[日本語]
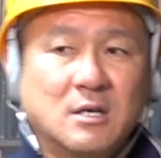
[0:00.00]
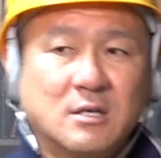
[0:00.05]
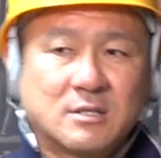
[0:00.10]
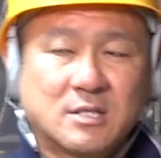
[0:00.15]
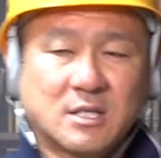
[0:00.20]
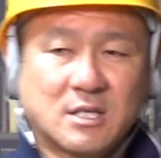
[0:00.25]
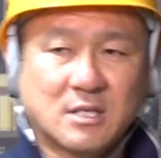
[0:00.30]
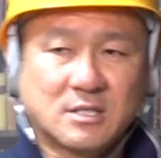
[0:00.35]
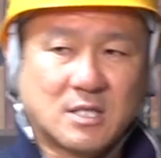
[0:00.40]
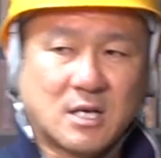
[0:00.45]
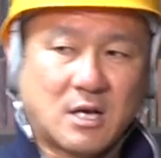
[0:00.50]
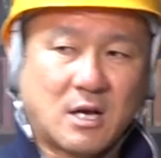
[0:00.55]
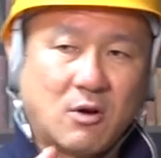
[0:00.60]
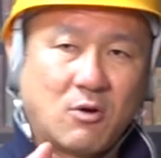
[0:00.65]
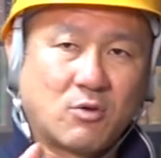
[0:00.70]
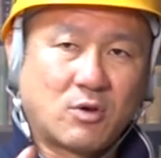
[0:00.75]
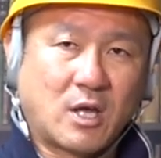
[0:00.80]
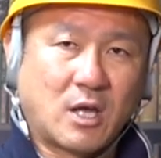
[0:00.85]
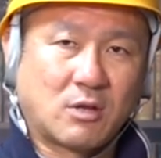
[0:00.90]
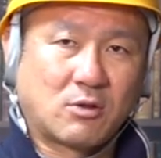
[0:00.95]
ただ社会保
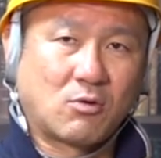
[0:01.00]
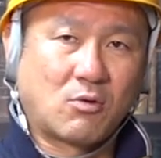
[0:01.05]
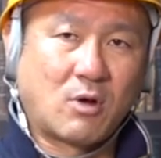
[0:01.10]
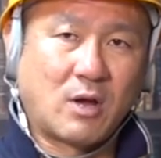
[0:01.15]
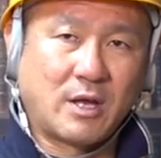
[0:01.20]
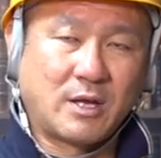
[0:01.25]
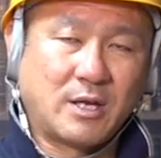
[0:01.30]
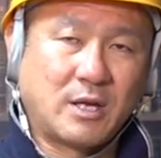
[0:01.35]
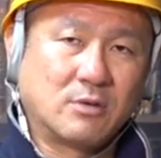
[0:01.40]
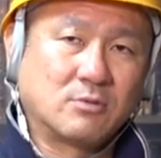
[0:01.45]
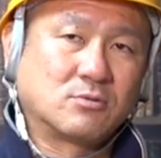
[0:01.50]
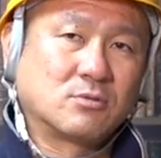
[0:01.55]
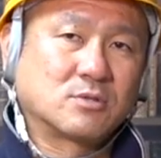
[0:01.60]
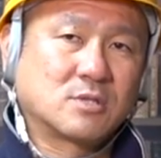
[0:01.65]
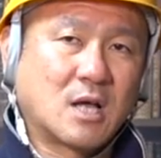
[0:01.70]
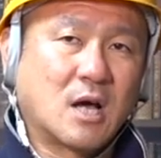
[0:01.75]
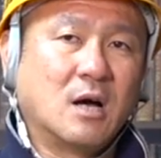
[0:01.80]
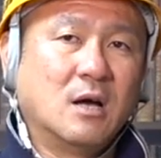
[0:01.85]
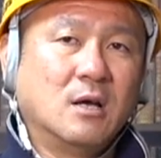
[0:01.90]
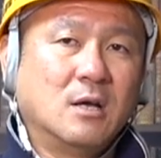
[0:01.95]
険とか入れると
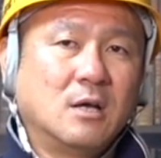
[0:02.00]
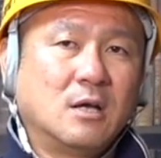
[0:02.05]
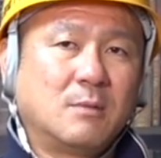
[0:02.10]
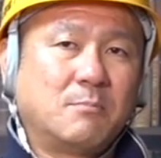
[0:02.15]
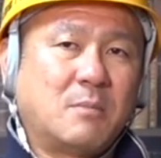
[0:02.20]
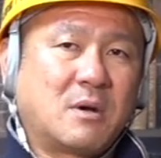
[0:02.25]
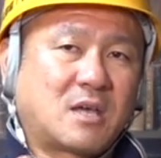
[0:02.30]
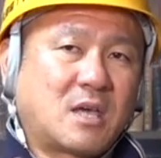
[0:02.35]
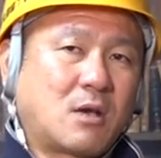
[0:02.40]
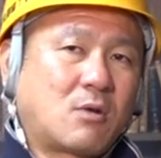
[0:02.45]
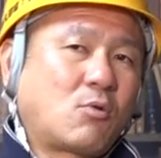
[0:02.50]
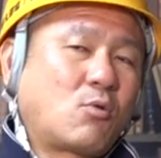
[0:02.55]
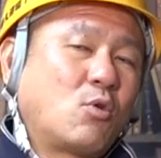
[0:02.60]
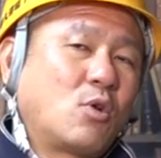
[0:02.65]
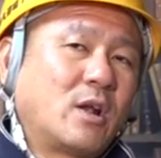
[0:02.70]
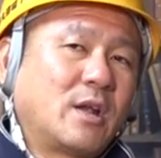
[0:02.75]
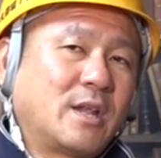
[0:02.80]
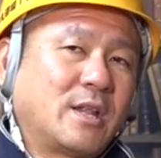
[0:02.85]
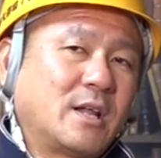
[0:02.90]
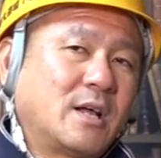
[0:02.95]
さ、まあ、結構
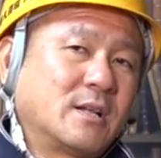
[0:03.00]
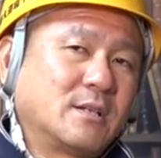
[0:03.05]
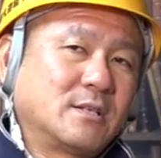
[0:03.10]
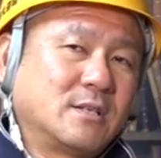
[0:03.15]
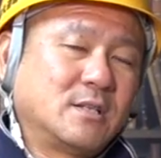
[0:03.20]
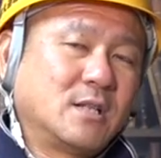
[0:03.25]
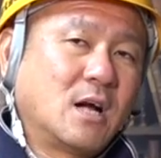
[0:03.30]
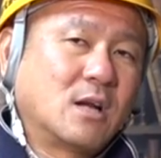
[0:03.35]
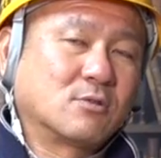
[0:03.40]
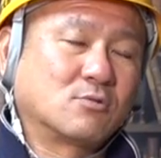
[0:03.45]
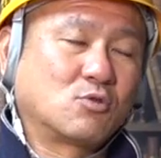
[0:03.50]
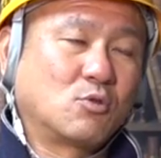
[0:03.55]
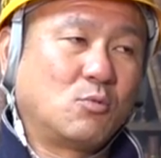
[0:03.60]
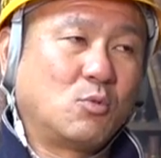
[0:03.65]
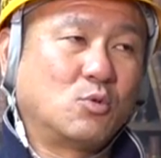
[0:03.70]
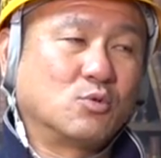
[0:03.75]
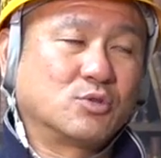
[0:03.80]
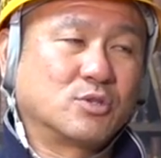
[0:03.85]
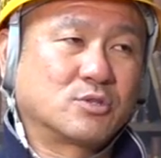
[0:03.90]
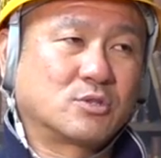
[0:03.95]
な値段になると
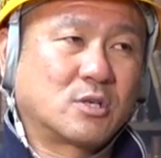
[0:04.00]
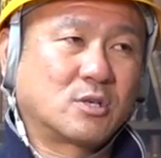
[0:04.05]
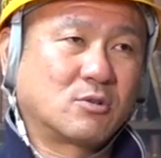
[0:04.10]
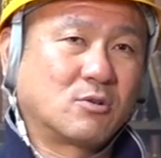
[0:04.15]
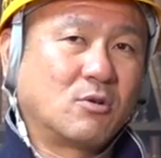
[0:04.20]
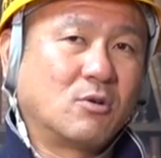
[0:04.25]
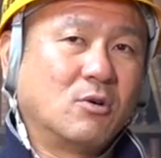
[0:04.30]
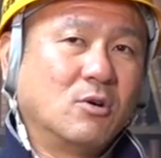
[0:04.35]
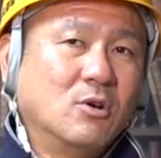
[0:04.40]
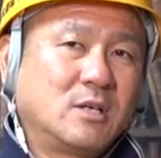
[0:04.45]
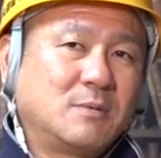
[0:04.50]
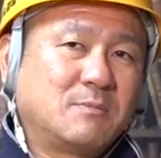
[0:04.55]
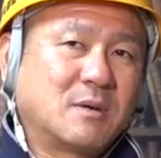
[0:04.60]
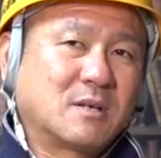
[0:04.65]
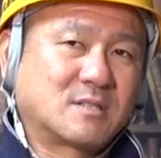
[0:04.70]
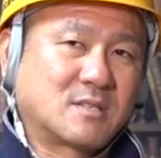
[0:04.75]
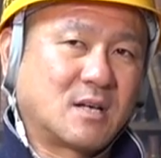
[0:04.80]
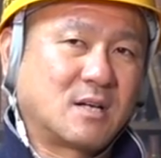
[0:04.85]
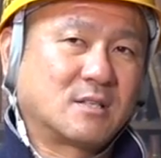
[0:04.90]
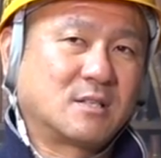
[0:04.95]
思うんですけど、今
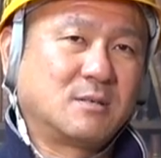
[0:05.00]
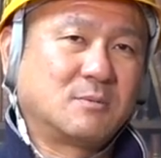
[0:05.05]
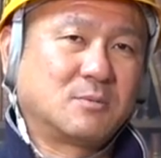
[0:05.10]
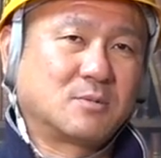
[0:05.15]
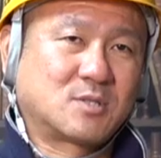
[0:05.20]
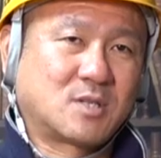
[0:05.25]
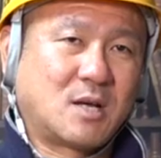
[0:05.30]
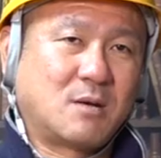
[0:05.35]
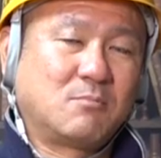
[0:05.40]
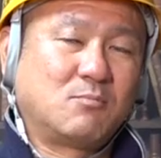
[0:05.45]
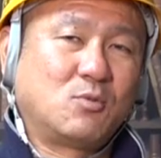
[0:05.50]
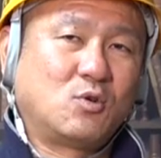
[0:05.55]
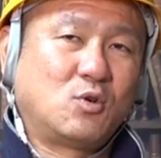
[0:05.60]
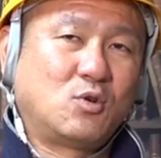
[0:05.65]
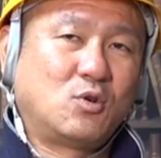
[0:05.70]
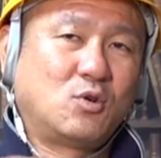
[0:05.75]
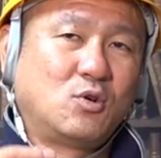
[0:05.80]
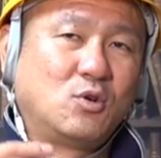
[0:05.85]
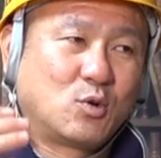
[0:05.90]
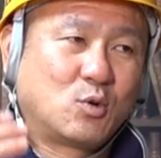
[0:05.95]
さ、でもさ、
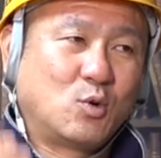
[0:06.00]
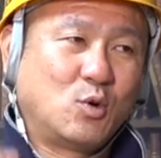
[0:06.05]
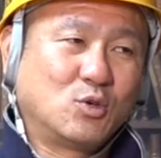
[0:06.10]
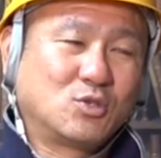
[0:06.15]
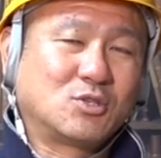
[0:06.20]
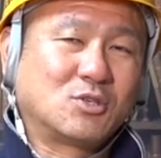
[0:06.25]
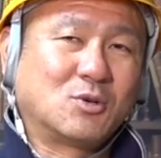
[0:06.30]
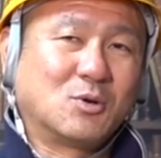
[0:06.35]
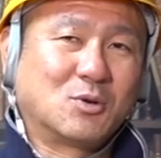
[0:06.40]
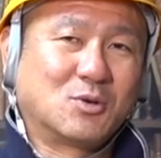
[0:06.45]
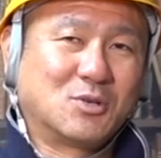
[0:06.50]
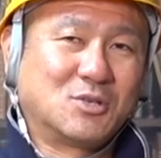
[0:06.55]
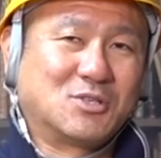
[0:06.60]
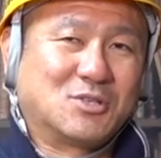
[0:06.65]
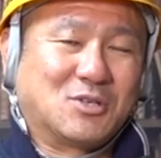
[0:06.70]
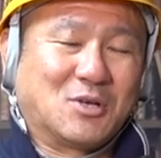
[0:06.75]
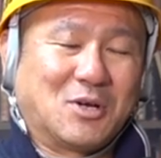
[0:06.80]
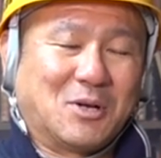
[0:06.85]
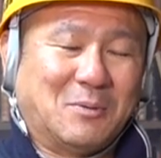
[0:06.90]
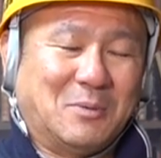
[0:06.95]
もう、50、
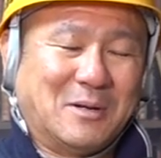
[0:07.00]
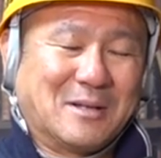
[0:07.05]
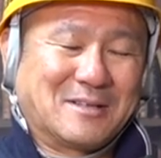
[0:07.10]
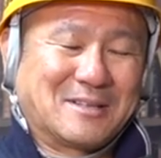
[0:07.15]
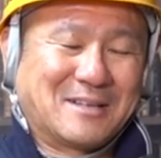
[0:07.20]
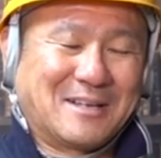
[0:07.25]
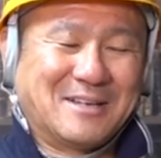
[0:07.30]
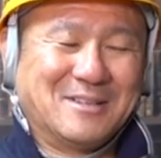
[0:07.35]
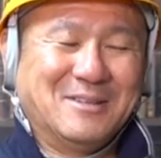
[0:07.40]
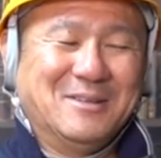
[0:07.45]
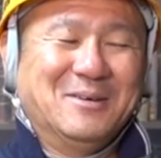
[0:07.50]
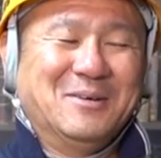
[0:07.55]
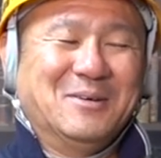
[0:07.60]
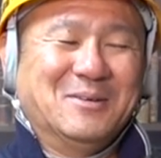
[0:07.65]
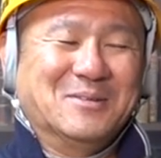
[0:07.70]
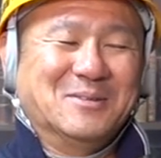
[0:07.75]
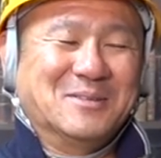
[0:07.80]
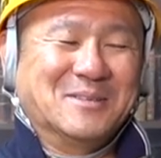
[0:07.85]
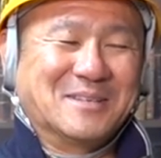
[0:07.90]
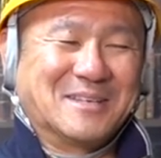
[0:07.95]
60とか末端
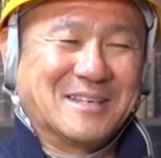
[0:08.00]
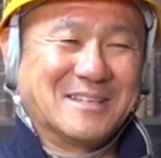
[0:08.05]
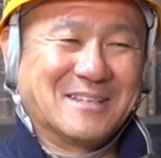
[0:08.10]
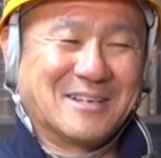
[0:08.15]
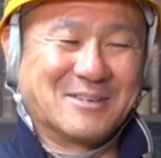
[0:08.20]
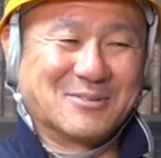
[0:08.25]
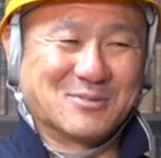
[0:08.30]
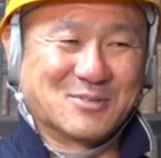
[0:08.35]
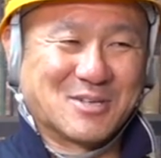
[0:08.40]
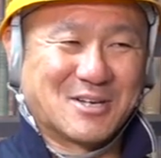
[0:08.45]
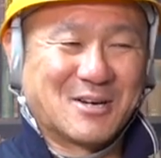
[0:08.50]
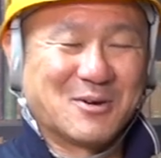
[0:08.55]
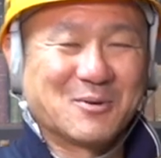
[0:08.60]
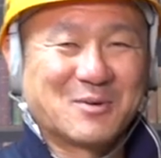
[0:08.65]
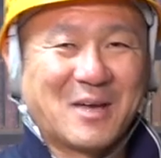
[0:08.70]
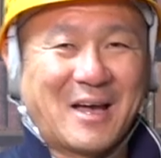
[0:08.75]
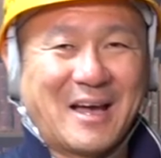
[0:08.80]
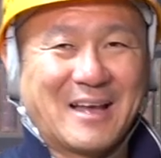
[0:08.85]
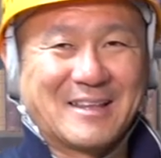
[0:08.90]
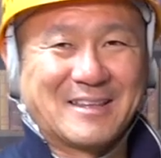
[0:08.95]
の人間になると、社会保
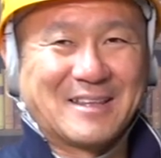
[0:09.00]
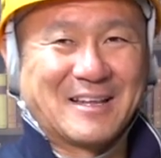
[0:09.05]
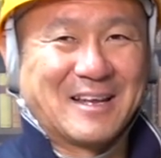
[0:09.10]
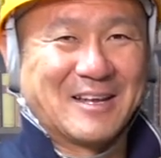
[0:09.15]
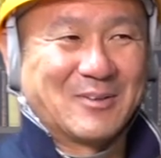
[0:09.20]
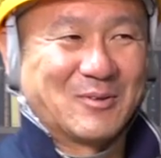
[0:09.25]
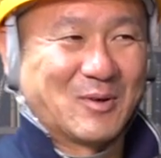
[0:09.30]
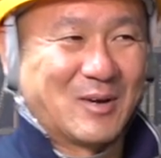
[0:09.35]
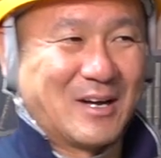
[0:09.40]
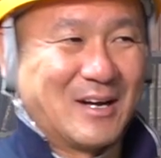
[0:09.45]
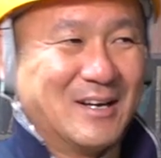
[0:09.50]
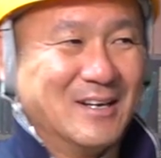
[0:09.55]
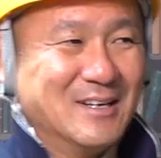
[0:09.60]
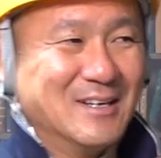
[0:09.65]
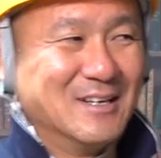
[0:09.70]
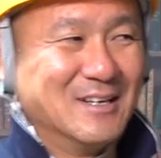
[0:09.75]
険入ってないとか、